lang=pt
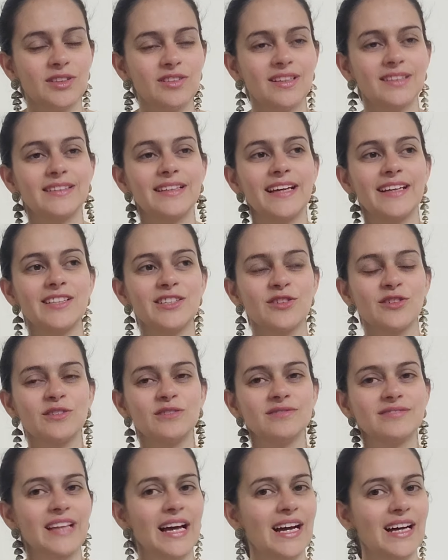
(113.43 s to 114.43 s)
ou até te
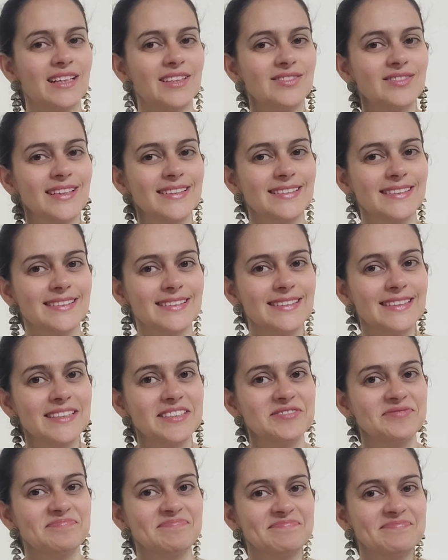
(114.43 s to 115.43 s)
contaram, mas
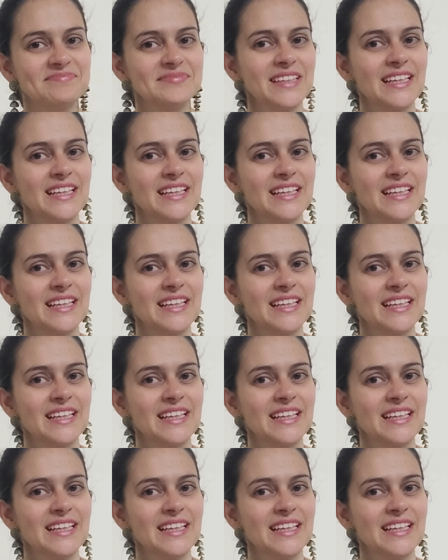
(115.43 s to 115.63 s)
assim,